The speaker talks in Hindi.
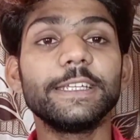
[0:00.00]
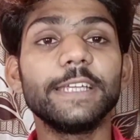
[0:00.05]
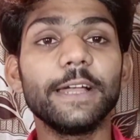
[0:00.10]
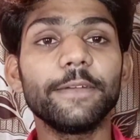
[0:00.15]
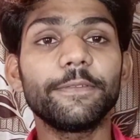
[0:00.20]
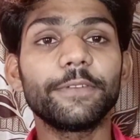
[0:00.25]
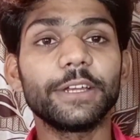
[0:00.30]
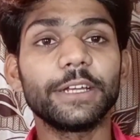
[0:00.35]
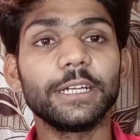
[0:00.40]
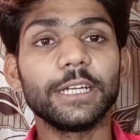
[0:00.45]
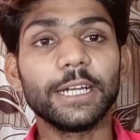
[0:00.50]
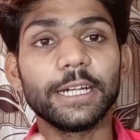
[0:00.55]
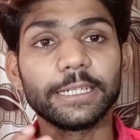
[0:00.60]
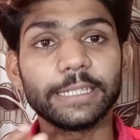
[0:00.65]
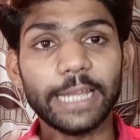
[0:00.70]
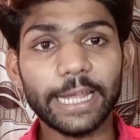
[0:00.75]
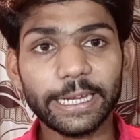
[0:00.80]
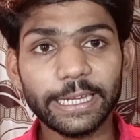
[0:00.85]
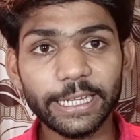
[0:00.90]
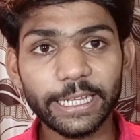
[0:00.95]
या फिर
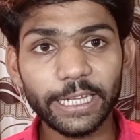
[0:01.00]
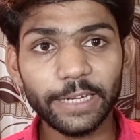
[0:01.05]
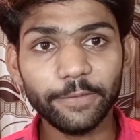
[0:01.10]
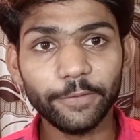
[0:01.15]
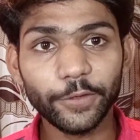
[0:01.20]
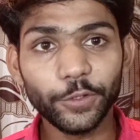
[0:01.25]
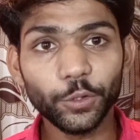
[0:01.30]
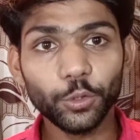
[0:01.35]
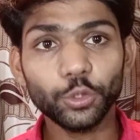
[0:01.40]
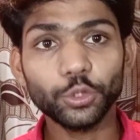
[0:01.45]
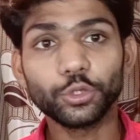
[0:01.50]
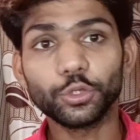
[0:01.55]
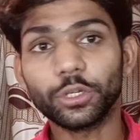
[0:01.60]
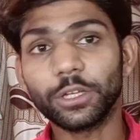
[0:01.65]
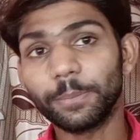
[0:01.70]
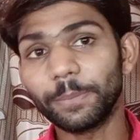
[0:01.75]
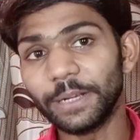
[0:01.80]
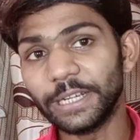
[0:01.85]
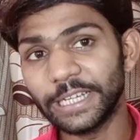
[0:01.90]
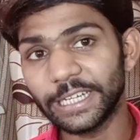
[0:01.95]
टेक्निकल वीडियोज़ जो
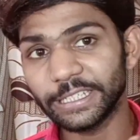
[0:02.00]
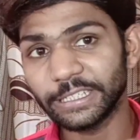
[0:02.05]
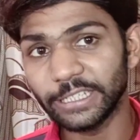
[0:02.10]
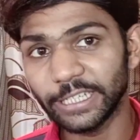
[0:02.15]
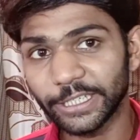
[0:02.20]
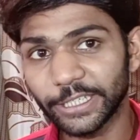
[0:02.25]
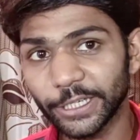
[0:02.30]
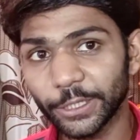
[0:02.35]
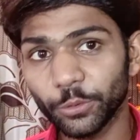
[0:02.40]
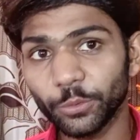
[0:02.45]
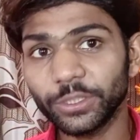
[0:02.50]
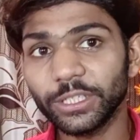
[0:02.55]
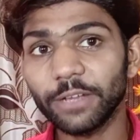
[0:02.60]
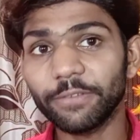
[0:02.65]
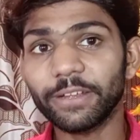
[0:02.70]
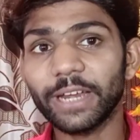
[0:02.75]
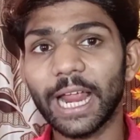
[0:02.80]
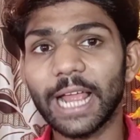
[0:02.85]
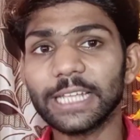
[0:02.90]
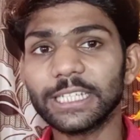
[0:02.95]
कि प्रिंटर से रिलेटेड हो या
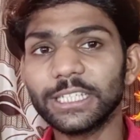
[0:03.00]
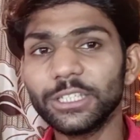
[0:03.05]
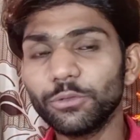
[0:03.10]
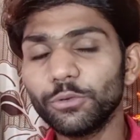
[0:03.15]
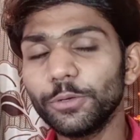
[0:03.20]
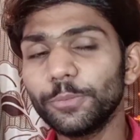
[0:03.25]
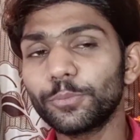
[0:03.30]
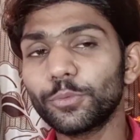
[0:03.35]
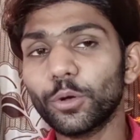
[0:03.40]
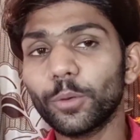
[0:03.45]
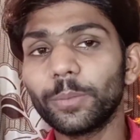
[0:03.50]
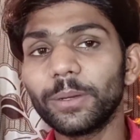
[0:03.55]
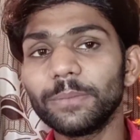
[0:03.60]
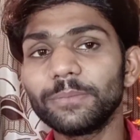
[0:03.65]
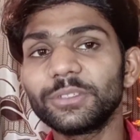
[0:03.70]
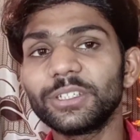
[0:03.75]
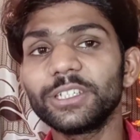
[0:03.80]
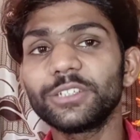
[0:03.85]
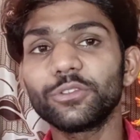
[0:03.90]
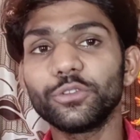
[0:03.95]
फिर ऐसी कोई प्रॉब्लम
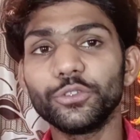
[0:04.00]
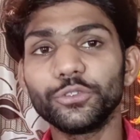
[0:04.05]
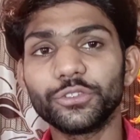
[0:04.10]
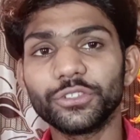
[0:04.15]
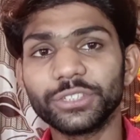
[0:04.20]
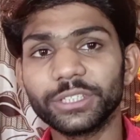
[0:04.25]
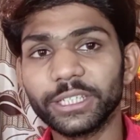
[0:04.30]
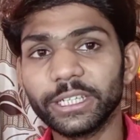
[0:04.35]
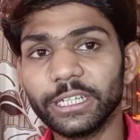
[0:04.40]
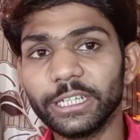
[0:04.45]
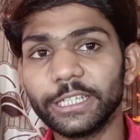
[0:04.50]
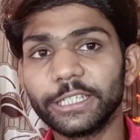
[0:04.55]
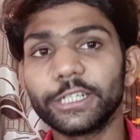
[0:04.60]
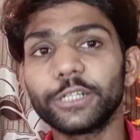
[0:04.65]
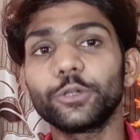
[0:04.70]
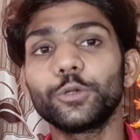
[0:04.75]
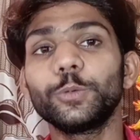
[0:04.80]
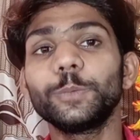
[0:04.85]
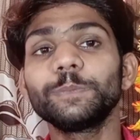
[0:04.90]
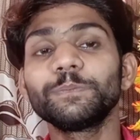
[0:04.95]
से सोल्यूशन से
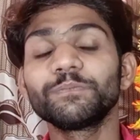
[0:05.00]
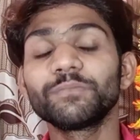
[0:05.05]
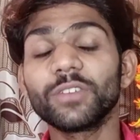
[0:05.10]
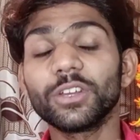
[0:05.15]
रिलेटेड हो